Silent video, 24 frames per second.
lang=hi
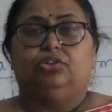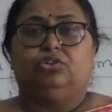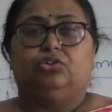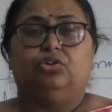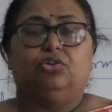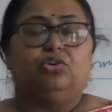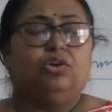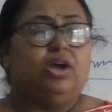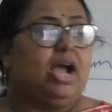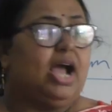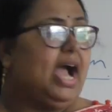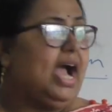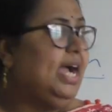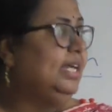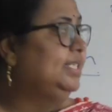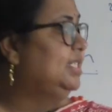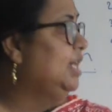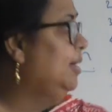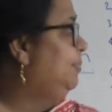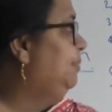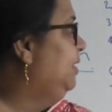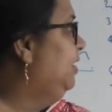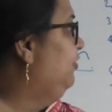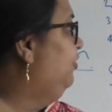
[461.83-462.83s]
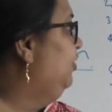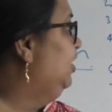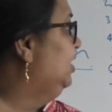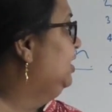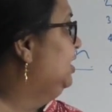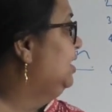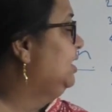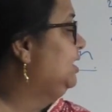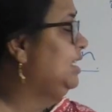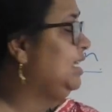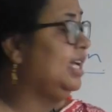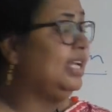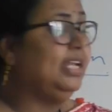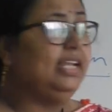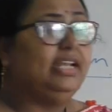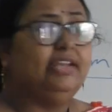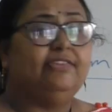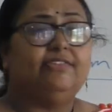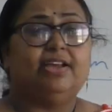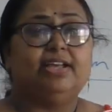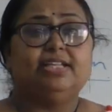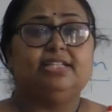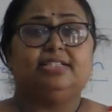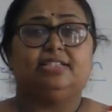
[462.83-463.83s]
तो आज आप ये फीचर्स सारे
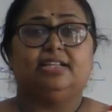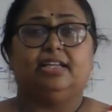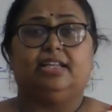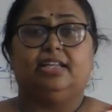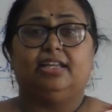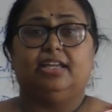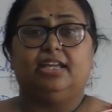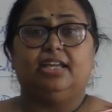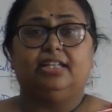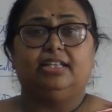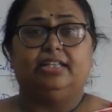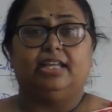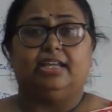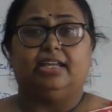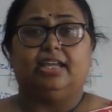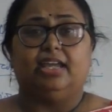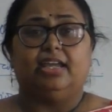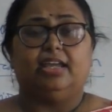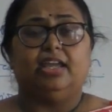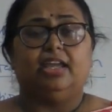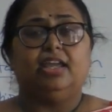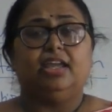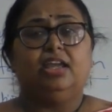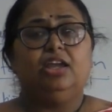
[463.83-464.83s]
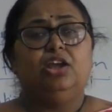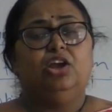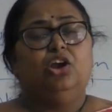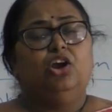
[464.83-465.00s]
रिवाइज करेंगे देखेंगे